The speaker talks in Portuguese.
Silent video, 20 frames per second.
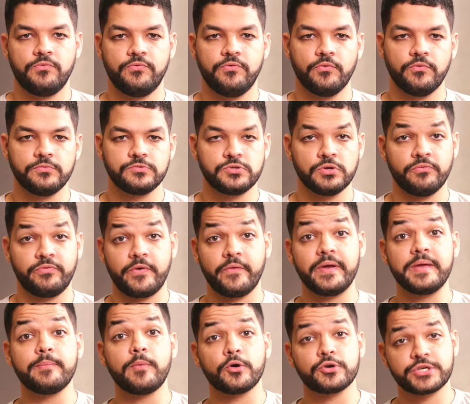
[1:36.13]
sofreu uma
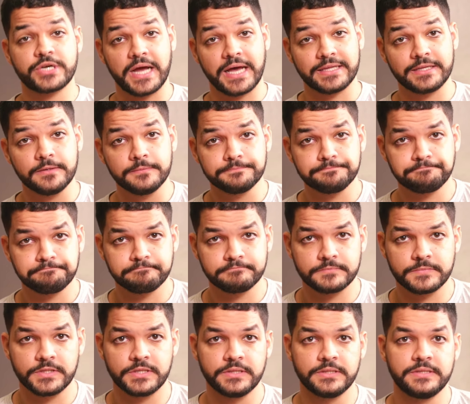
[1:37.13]
emboscada
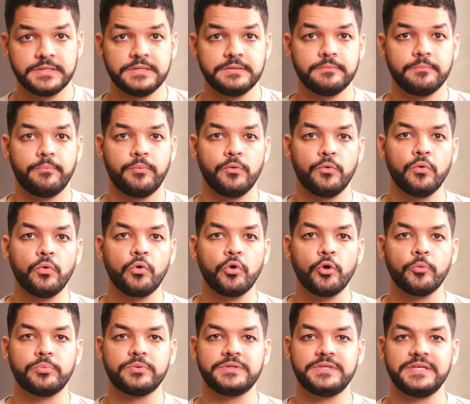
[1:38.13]
por um
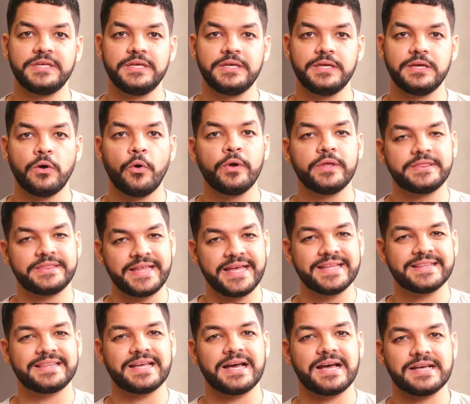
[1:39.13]
grupo de
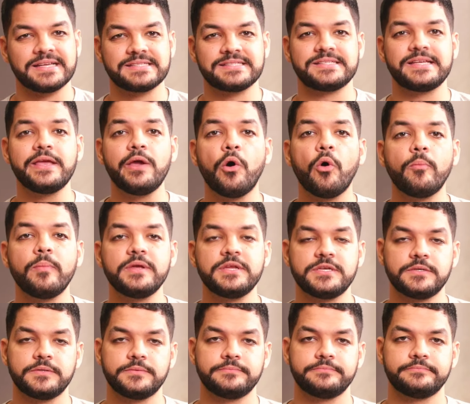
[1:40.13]
80 a 100
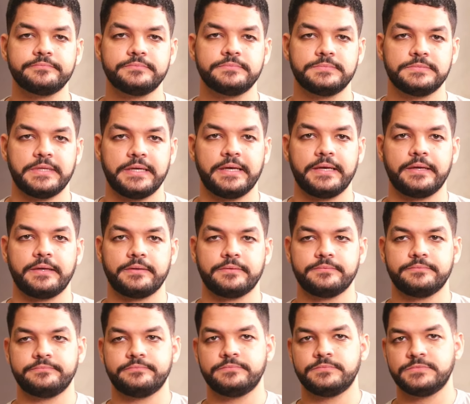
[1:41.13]
homens, é,
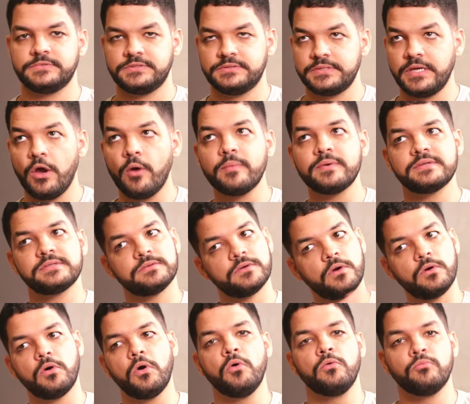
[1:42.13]
100 homens
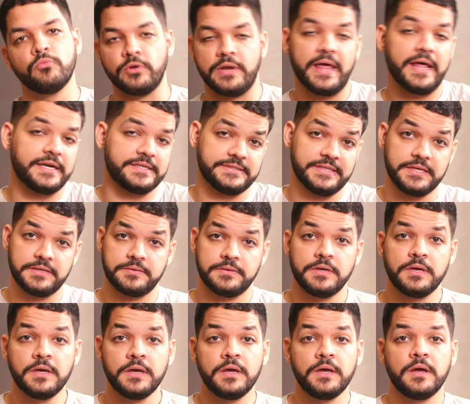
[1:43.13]
ou mulheres, né?
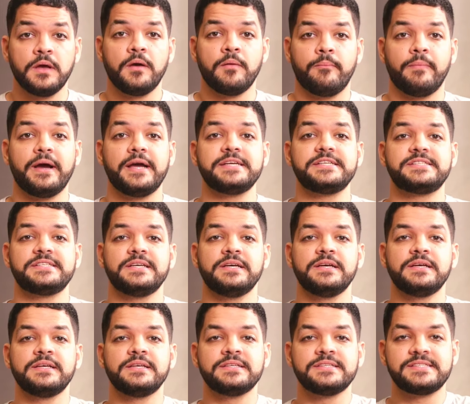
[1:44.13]
Mas
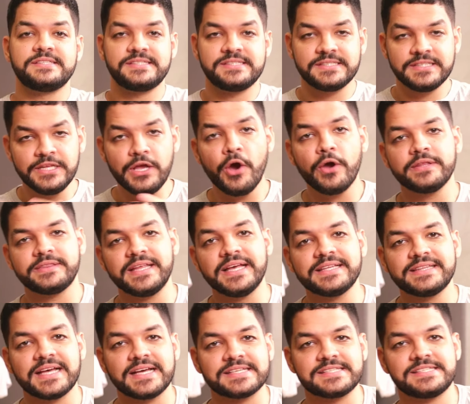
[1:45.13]
de
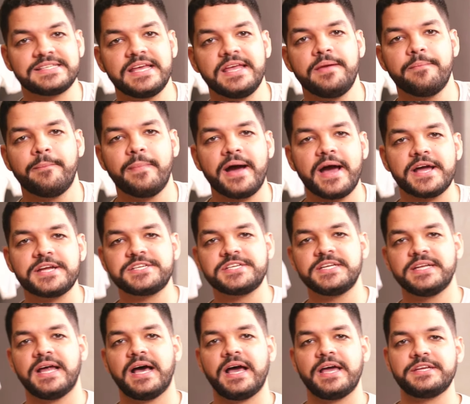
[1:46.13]
80 a 100
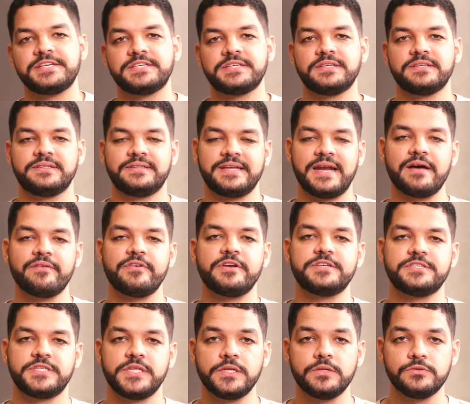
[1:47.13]
marginais
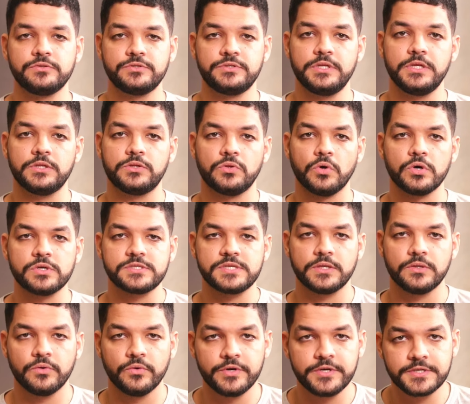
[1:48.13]
travestidos de
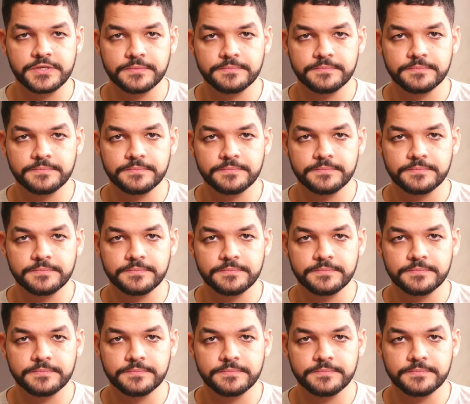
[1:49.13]
torcedores